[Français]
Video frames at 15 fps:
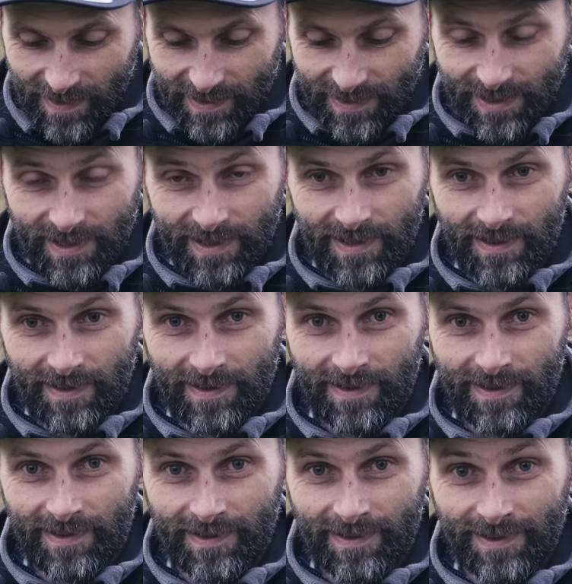
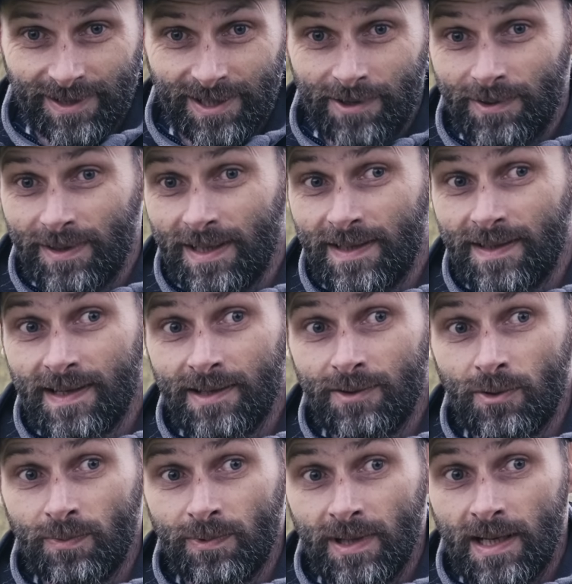je l'ai utilisé
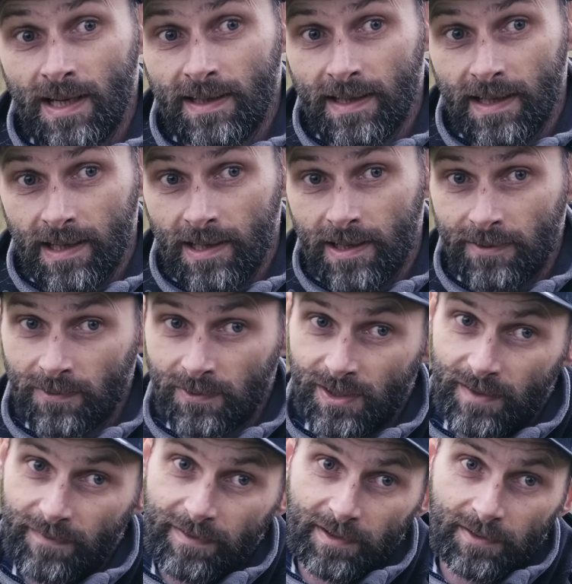depuis l'été, là donc
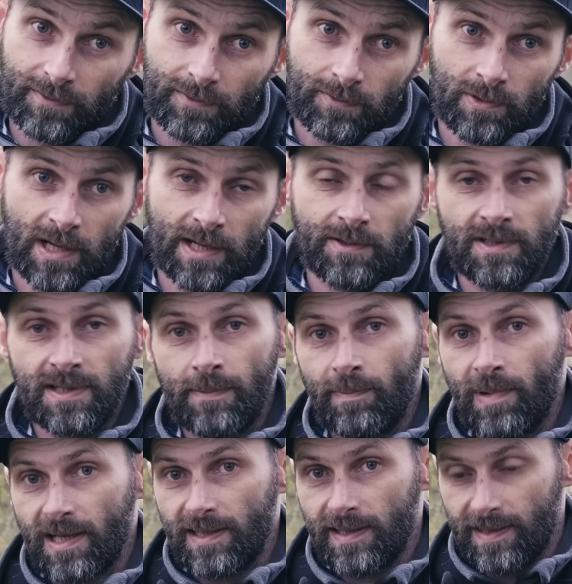j'ai fait toute la deuxième
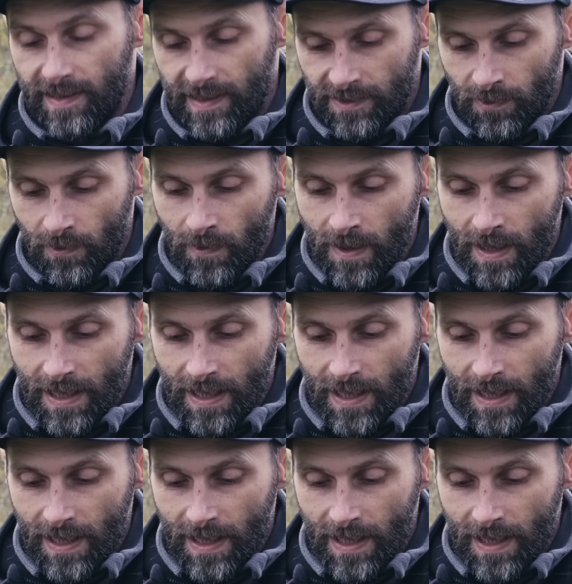partie de saison.